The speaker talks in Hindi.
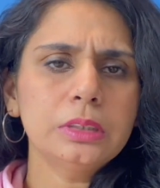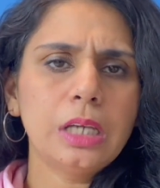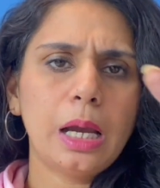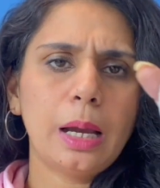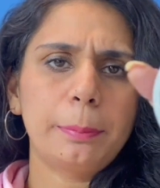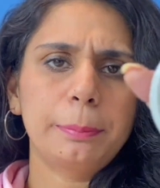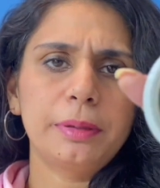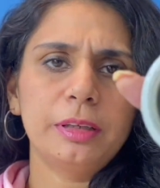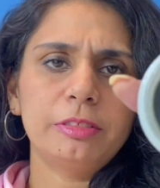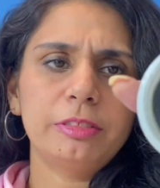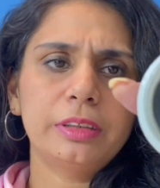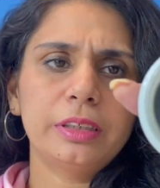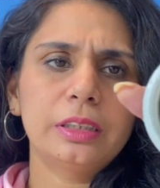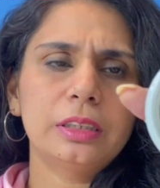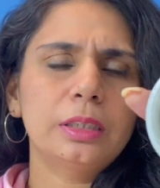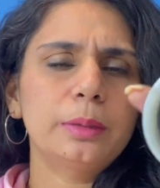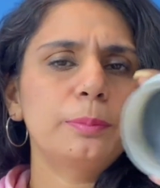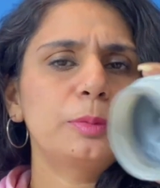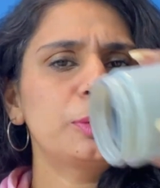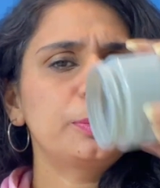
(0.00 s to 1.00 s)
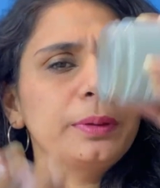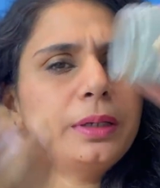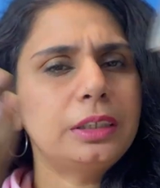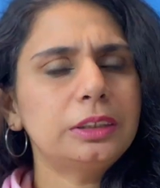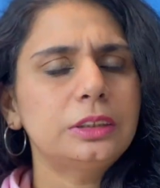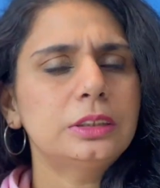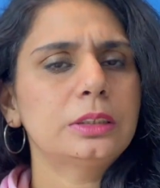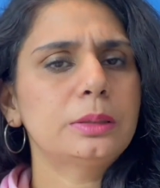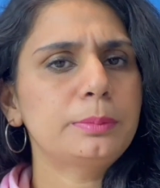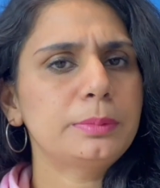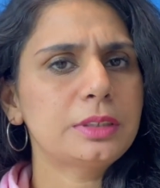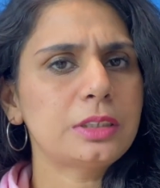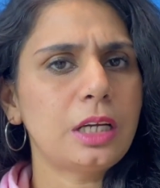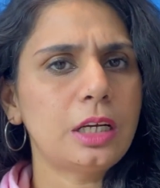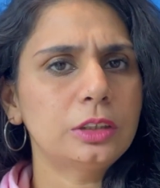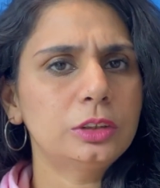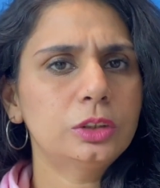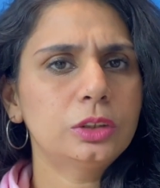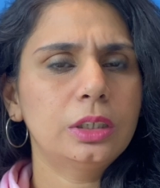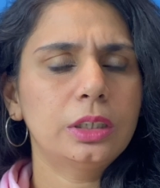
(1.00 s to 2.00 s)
अपने फिंगर टिप्स पे अच्छे से मसाज